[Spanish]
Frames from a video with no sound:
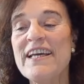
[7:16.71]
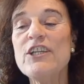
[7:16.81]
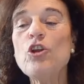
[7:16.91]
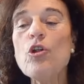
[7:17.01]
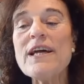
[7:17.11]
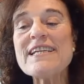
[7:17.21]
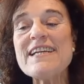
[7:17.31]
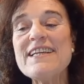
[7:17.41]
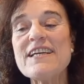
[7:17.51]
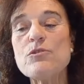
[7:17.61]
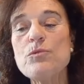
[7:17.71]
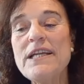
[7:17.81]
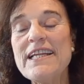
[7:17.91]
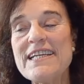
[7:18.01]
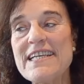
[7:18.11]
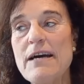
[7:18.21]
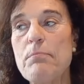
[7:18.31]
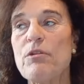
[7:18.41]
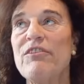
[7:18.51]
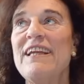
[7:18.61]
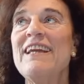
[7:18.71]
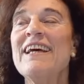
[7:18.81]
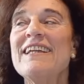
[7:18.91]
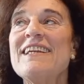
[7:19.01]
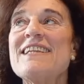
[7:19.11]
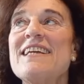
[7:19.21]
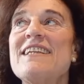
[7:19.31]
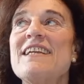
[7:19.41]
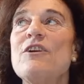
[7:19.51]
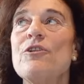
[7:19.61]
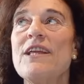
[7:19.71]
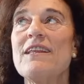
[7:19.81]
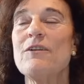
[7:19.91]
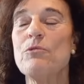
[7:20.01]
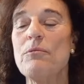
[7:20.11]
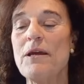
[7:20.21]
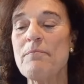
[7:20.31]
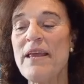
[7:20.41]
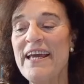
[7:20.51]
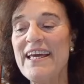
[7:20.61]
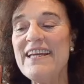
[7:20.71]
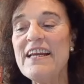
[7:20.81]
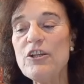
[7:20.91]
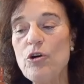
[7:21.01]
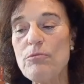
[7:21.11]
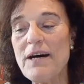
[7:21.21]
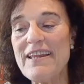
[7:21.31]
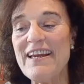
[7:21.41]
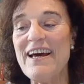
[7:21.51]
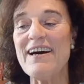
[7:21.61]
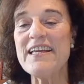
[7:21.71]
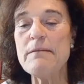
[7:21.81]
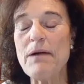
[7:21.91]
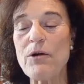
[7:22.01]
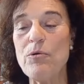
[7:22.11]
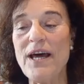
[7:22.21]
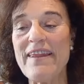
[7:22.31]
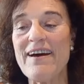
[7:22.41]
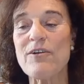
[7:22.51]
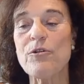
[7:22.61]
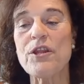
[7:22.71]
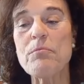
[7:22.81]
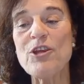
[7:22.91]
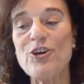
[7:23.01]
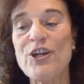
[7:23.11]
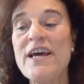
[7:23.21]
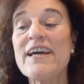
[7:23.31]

Y todas ellas unidas ya por fin desde el siglo XIX en el dogma de la Inmaculada Concepción,